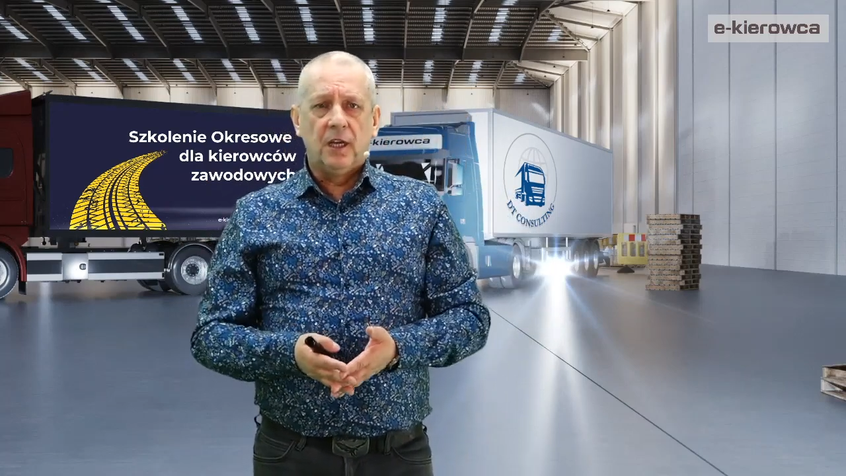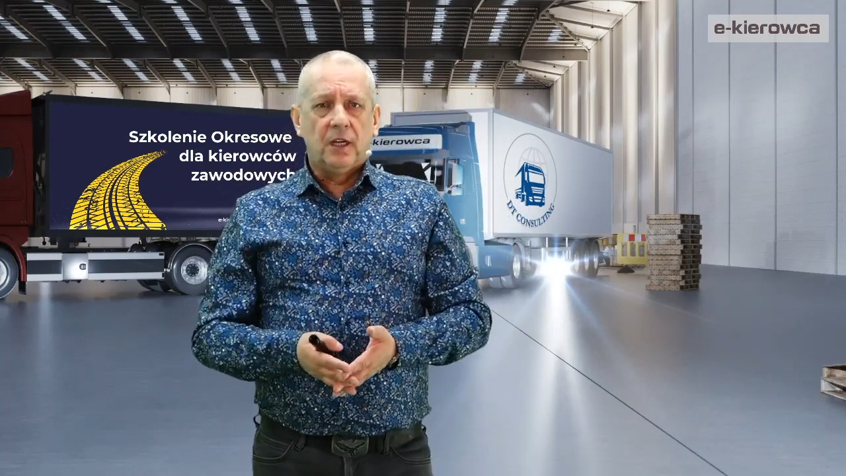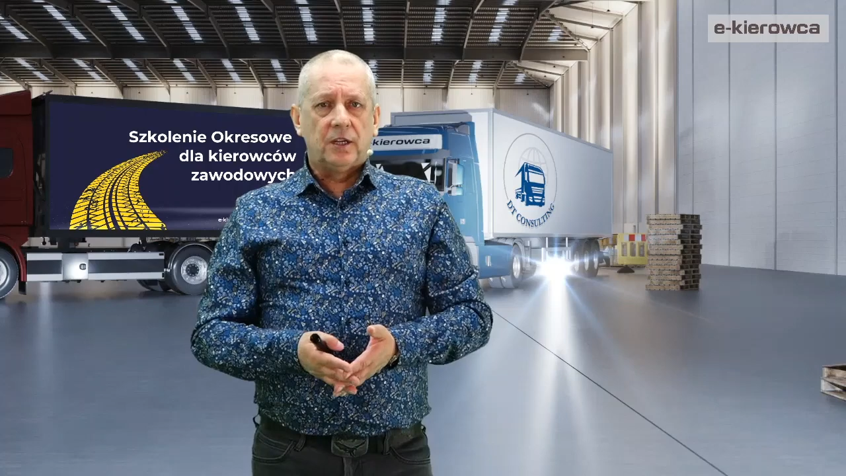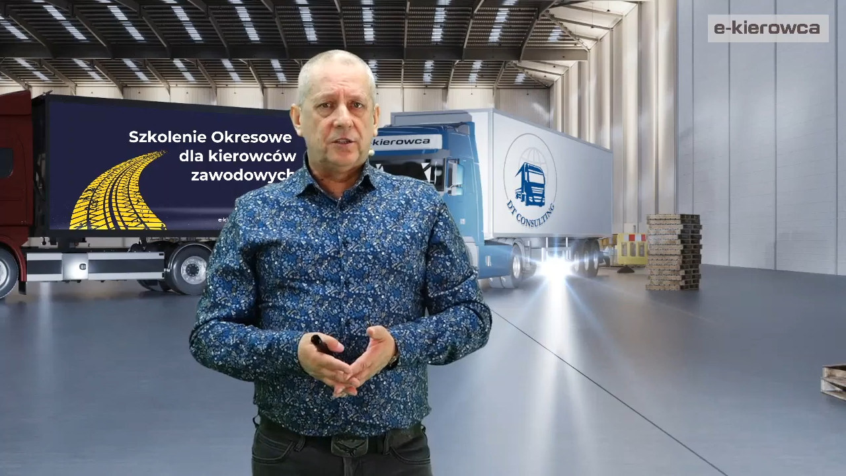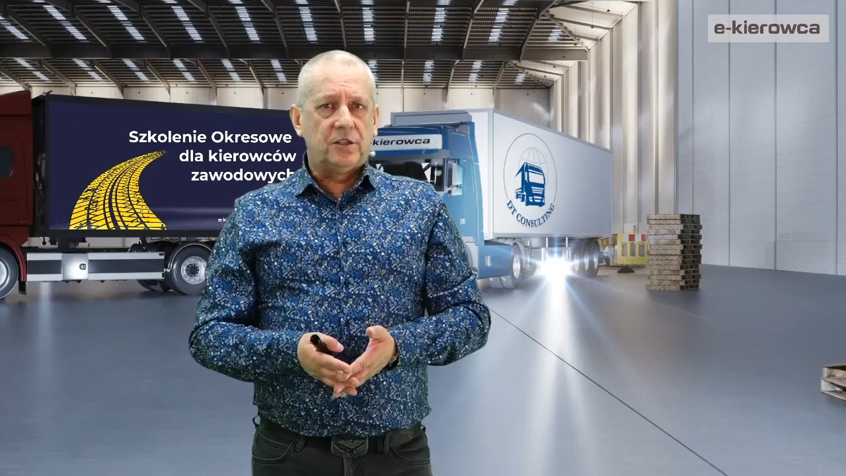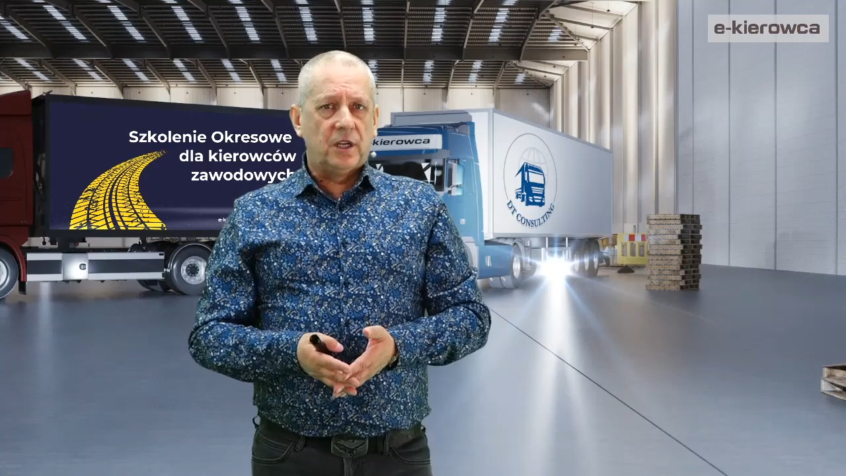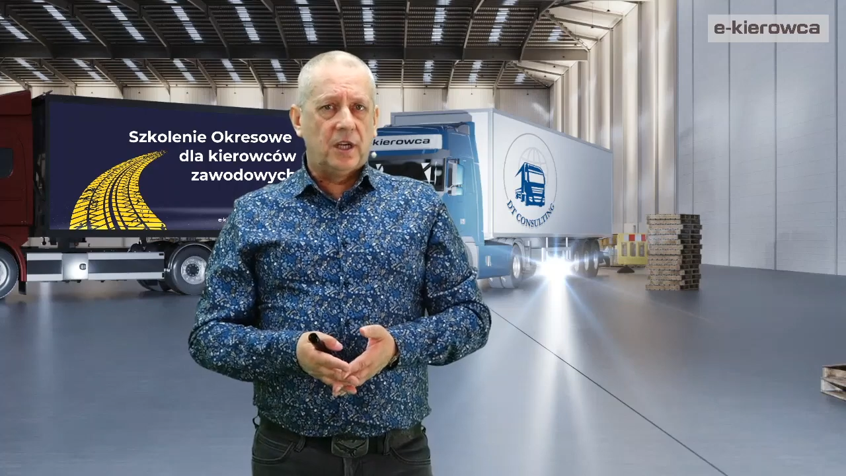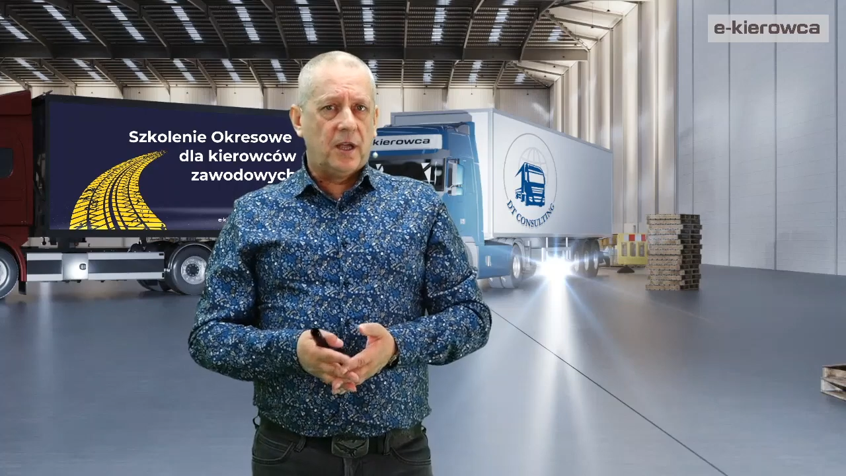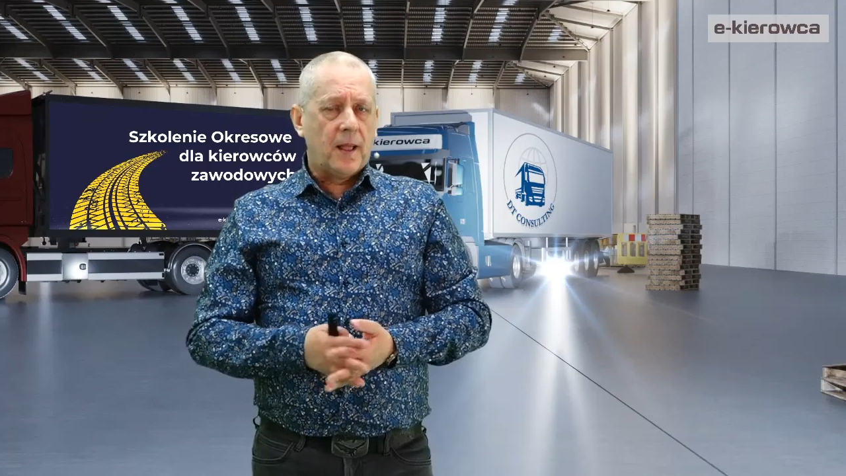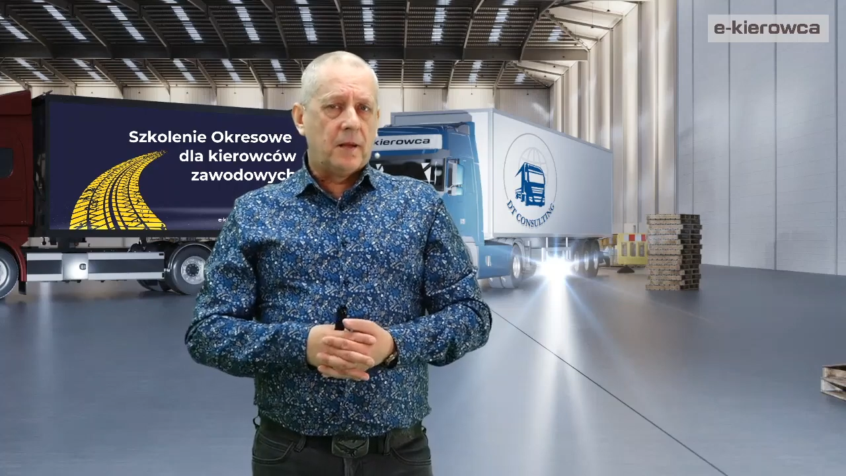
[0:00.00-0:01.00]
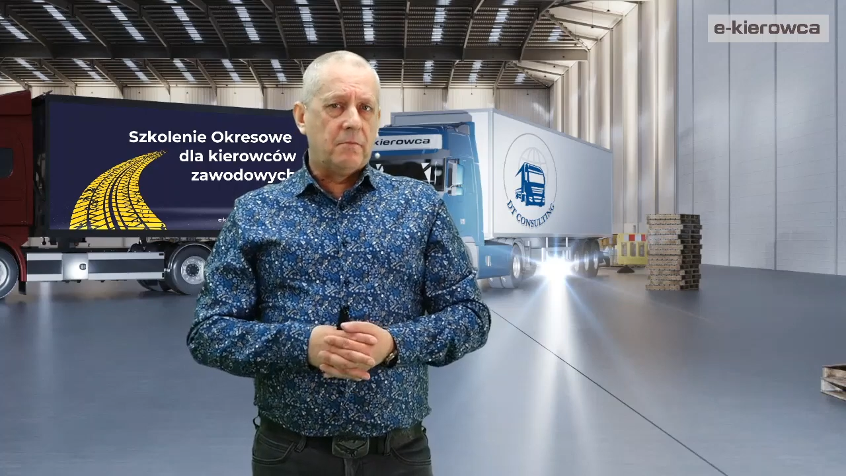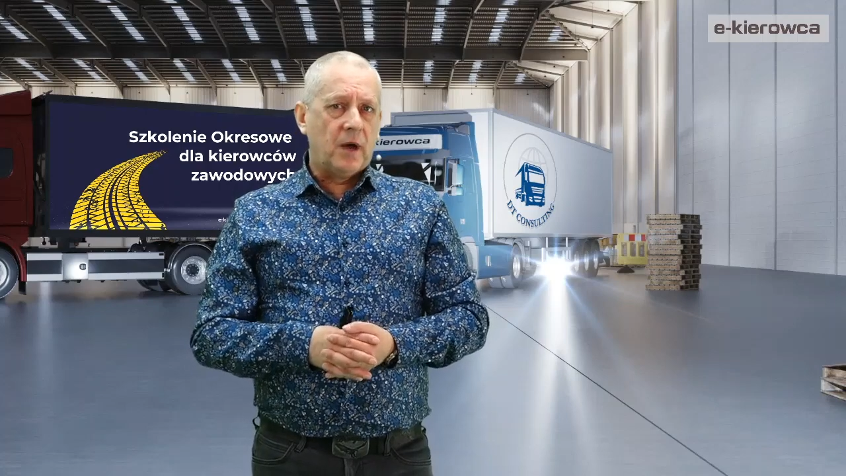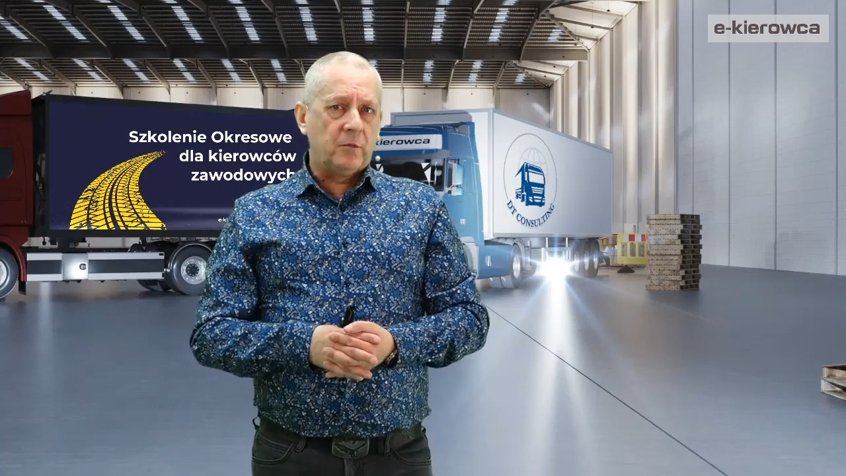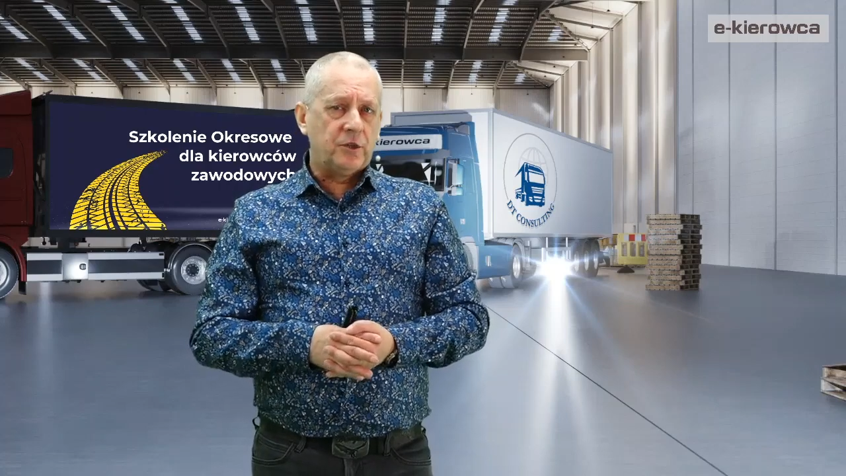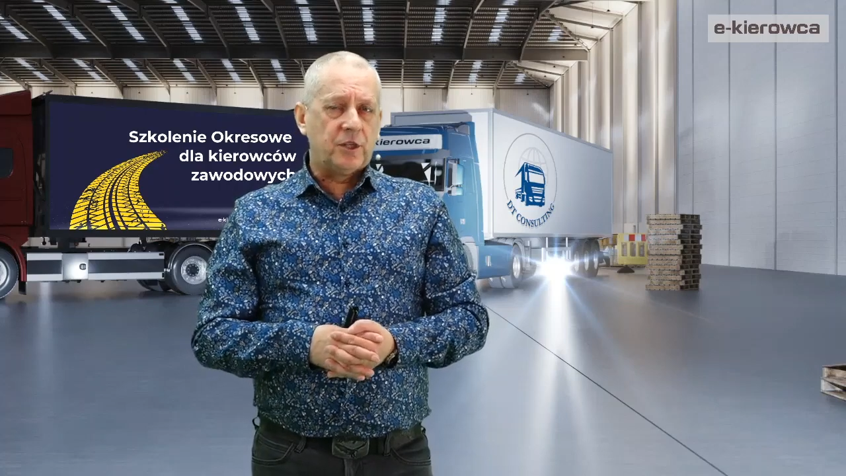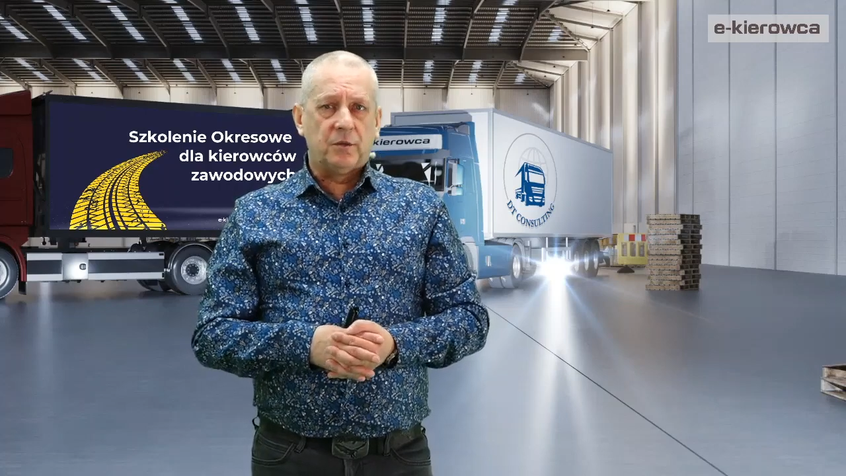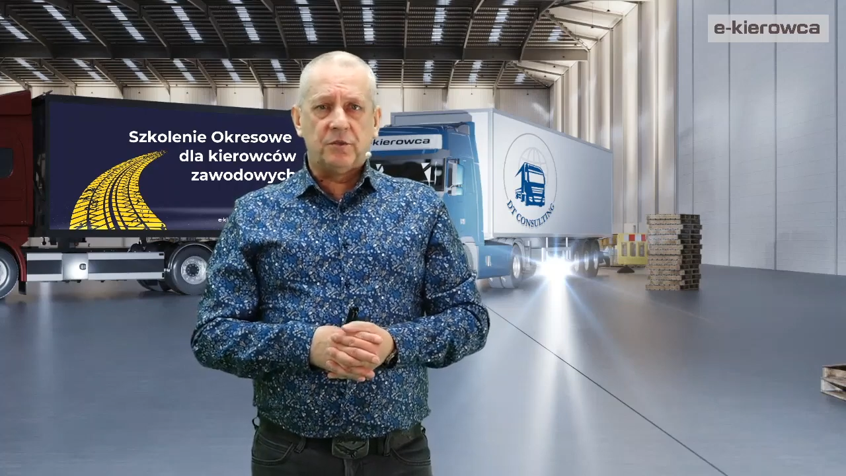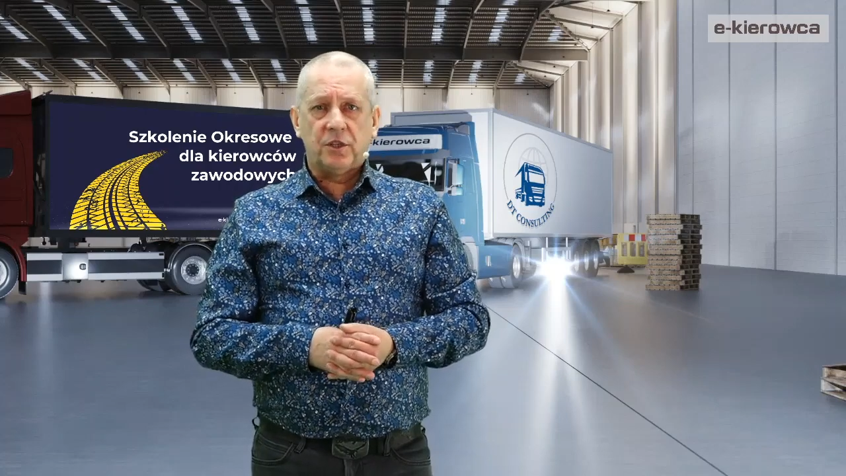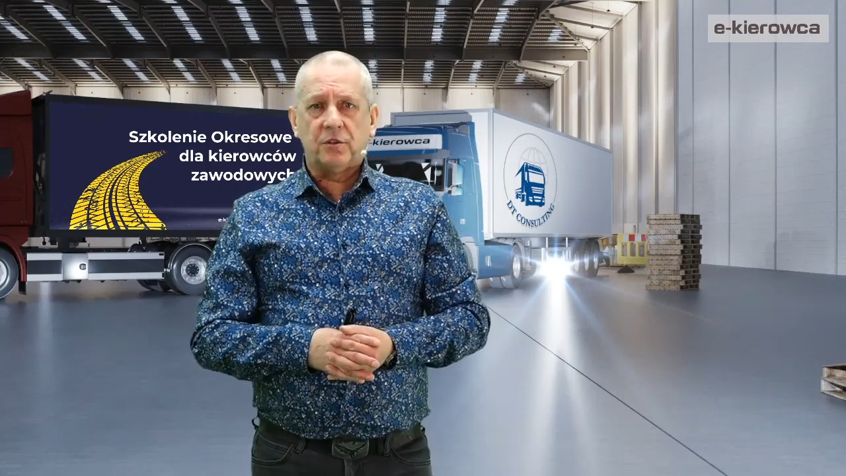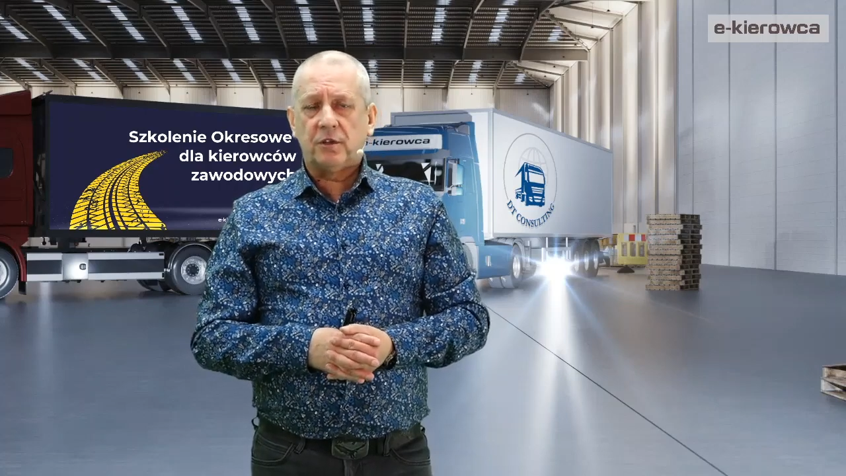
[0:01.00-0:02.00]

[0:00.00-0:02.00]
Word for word: gdzie mamy 70